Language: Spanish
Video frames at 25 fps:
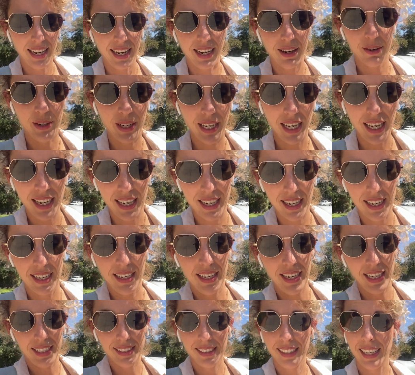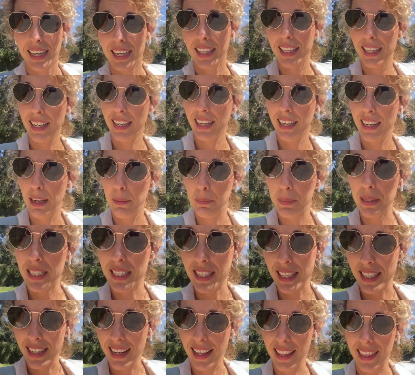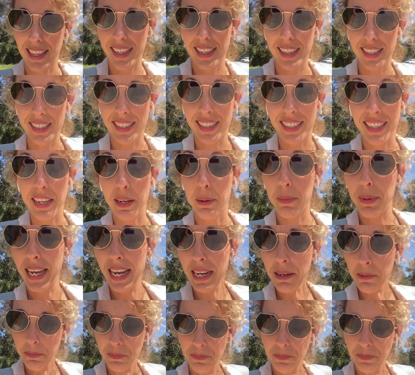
ahora la tarde a la piscina de Silvia,